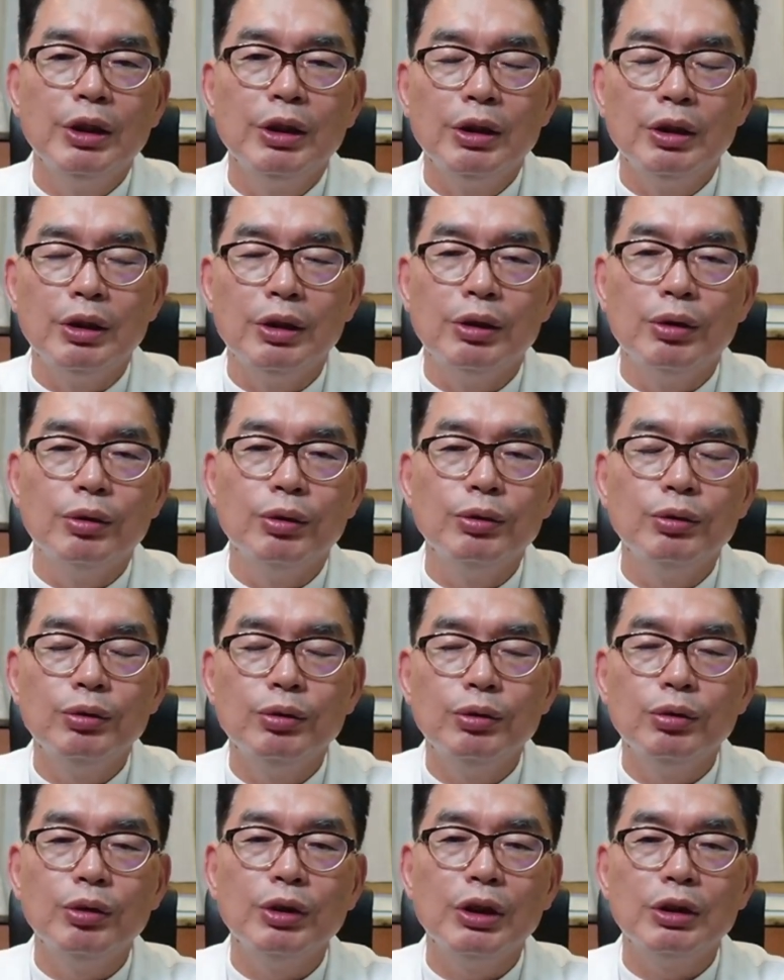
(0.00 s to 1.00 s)
어,
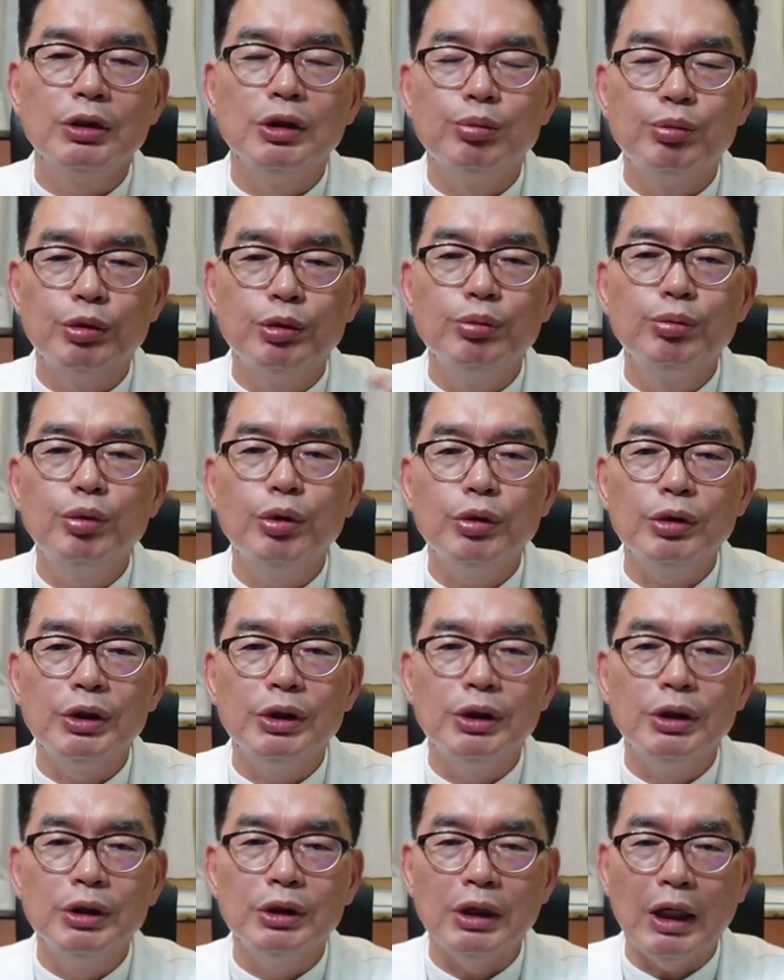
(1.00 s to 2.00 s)
온도의 그
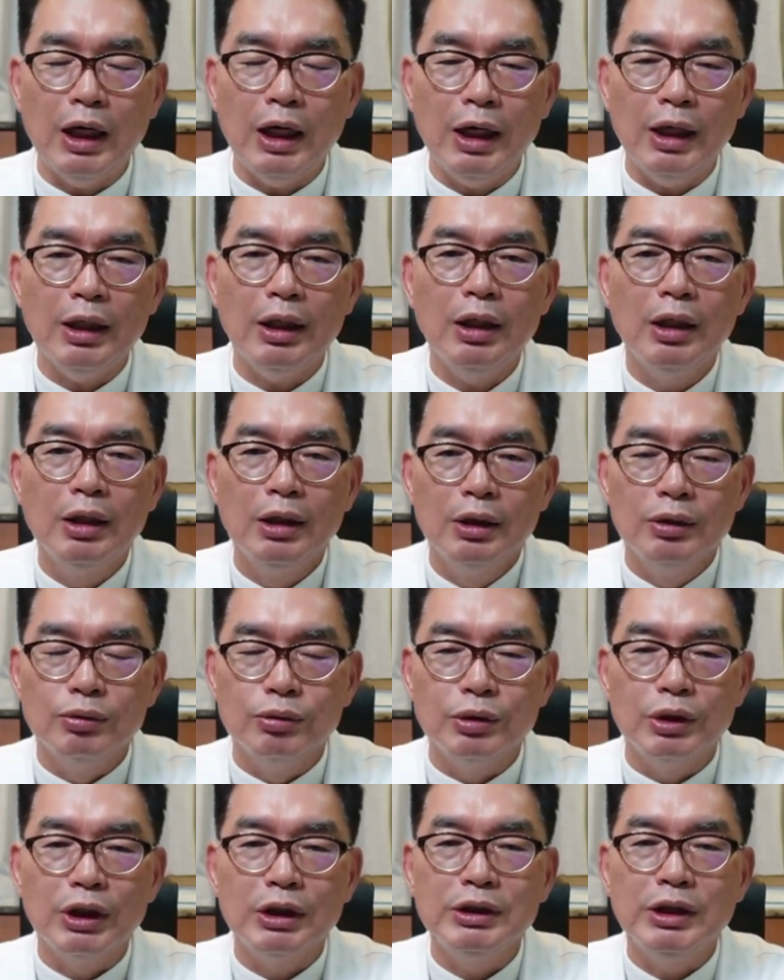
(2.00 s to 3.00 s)
분포를 다
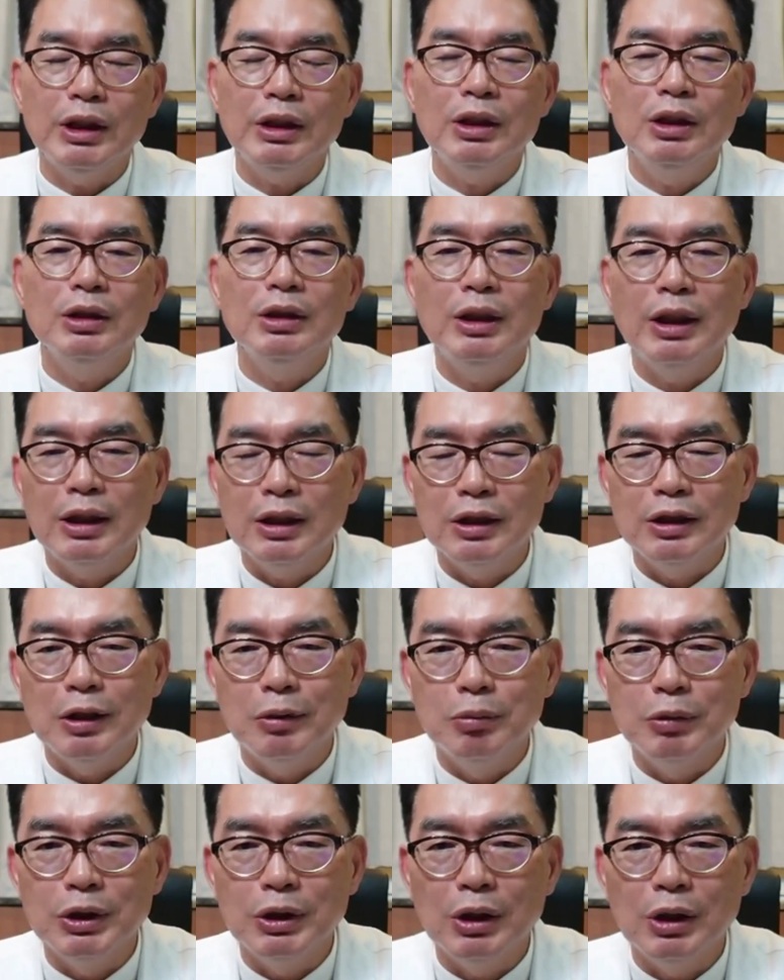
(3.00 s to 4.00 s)
우리가 체킹을 하게
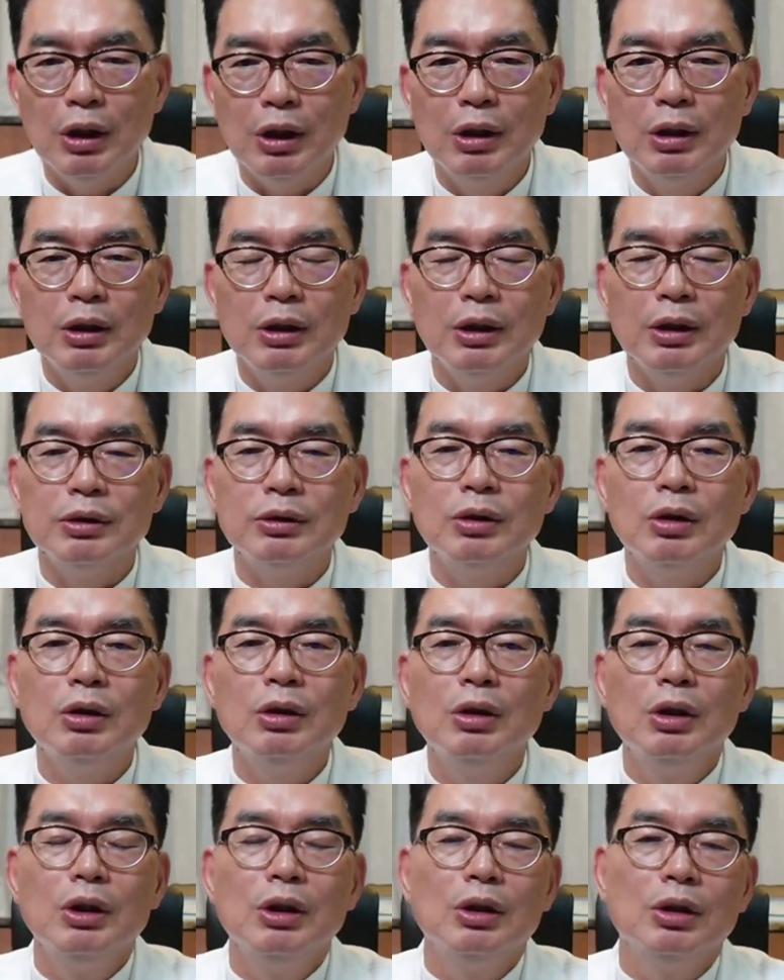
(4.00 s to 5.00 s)
됩니다. 그래서
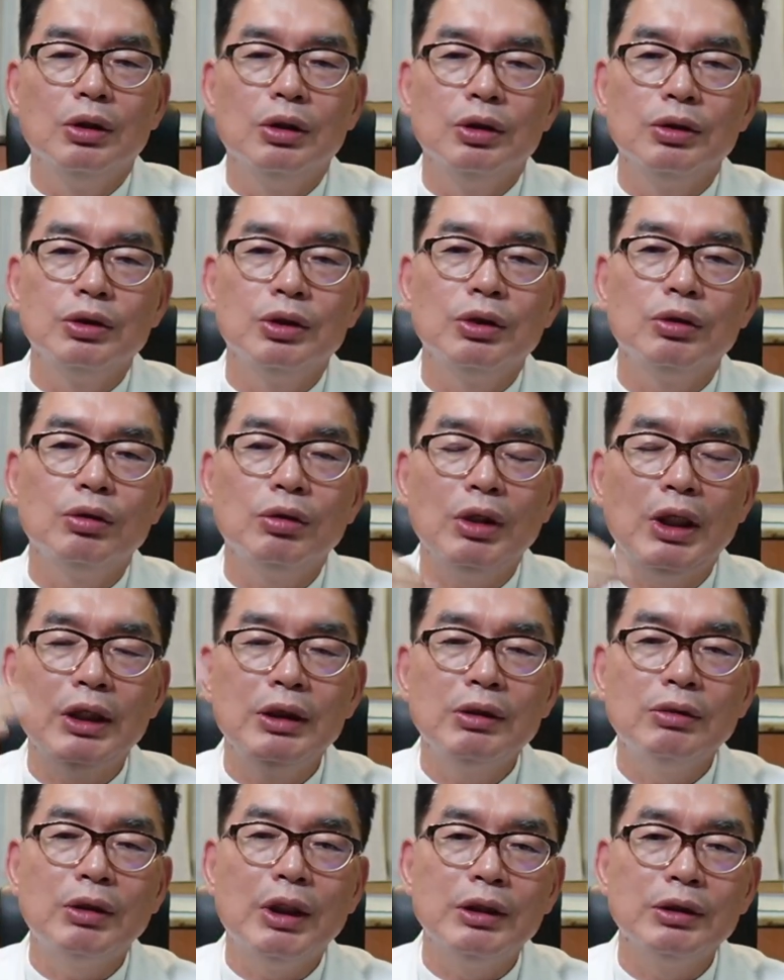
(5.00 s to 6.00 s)
어, 치료하는
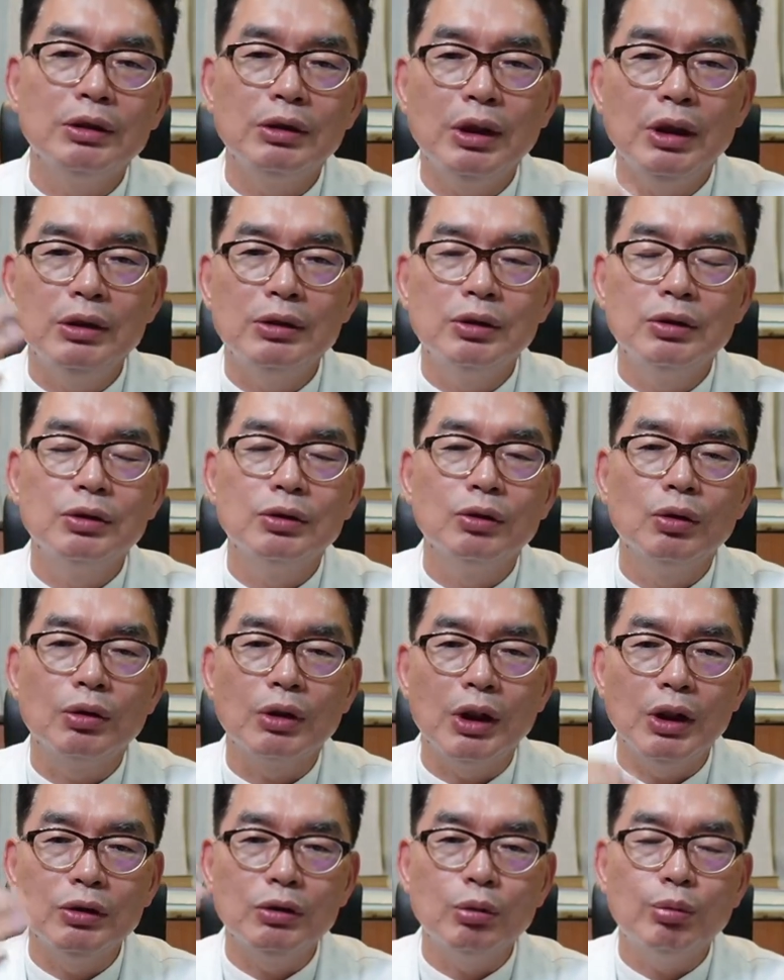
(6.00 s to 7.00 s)
를 과정에 있어서도
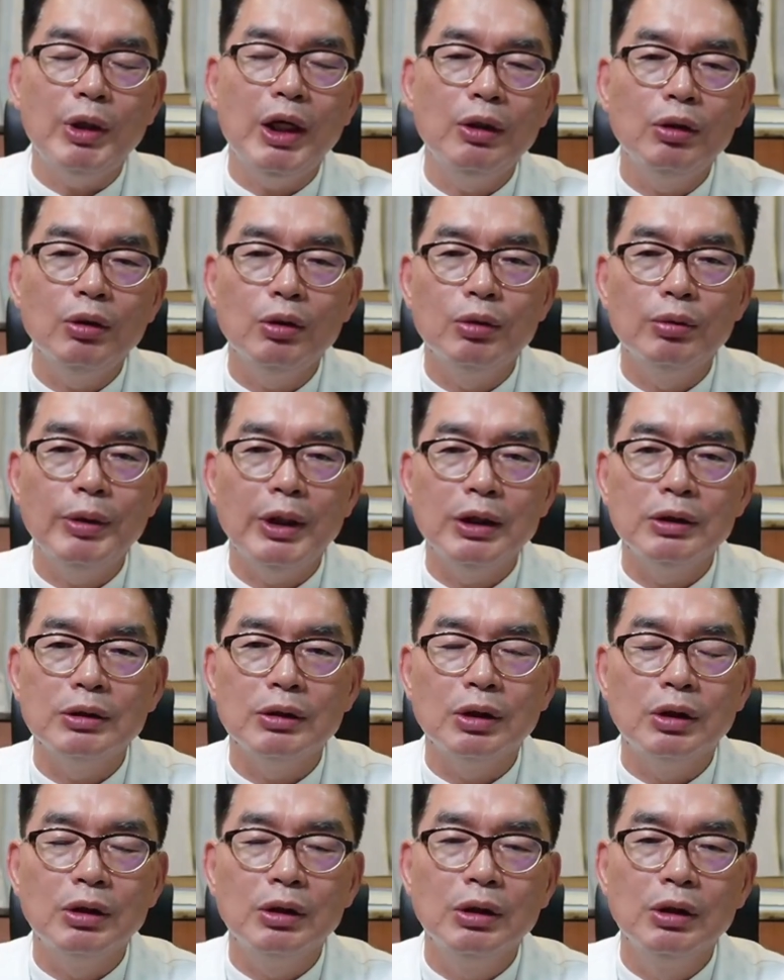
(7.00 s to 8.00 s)
계속
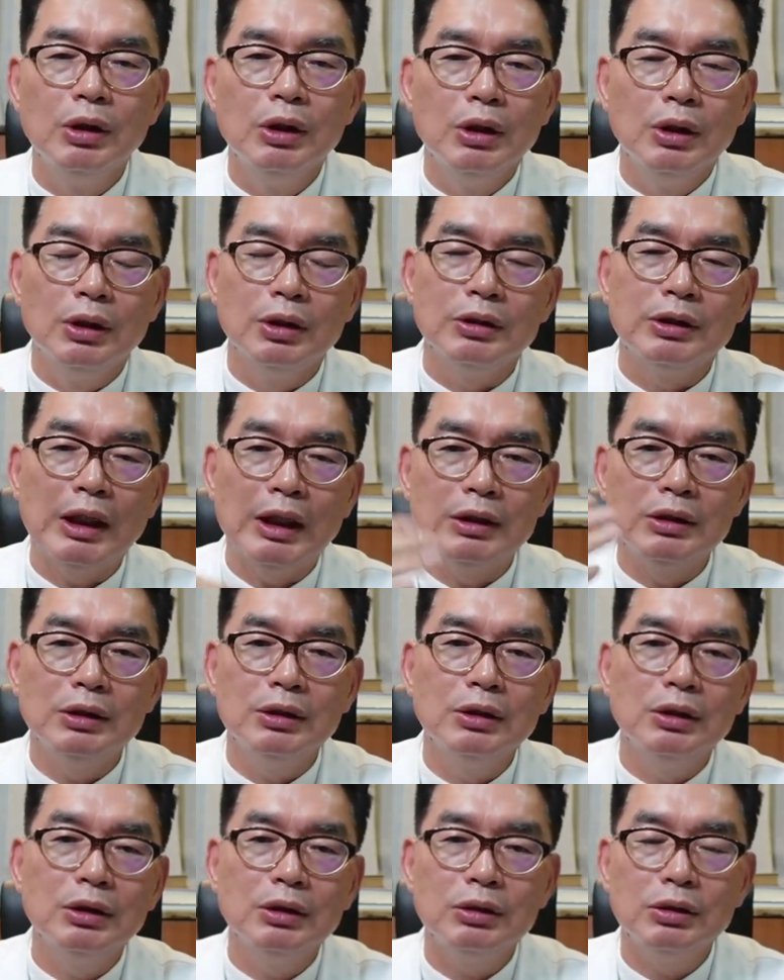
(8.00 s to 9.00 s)
팔로우해서
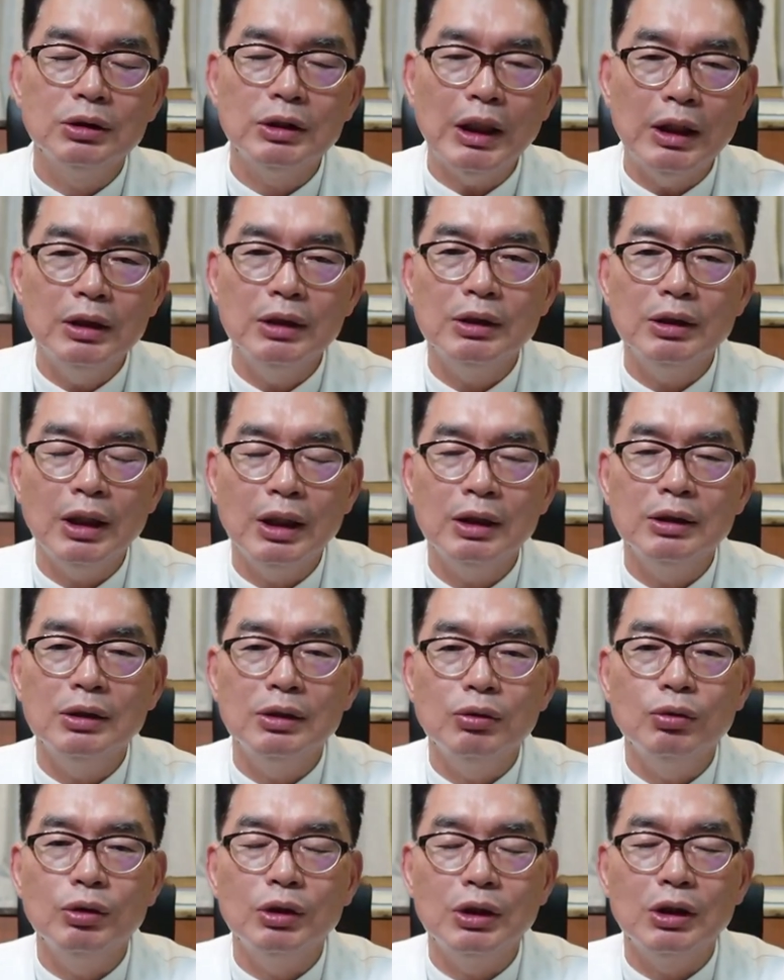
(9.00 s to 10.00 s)
사진을 촬영해
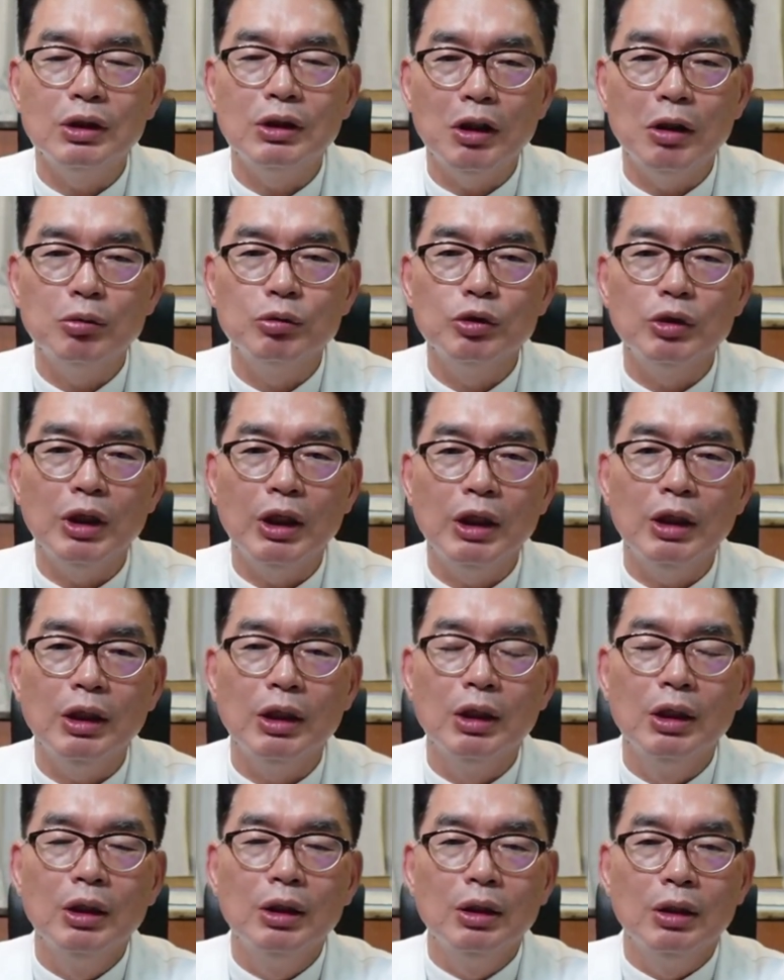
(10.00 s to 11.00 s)
드리고 있기 때문에
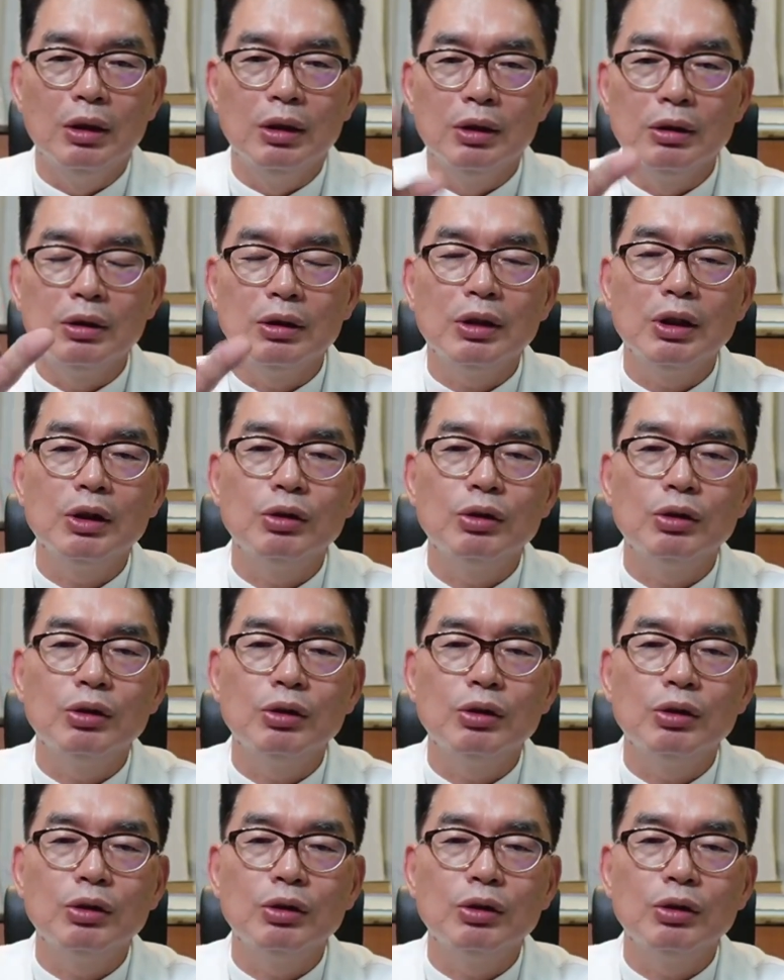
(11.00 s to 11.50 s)
어, 어떻게